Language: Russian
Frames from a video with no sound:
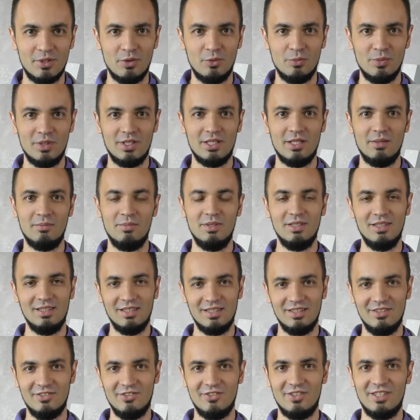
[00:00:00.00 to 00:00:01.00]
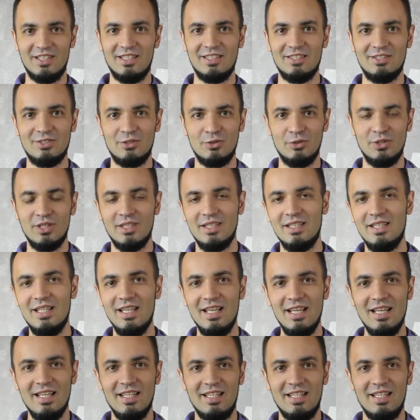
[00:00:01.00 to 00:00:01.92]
у меня было два суда.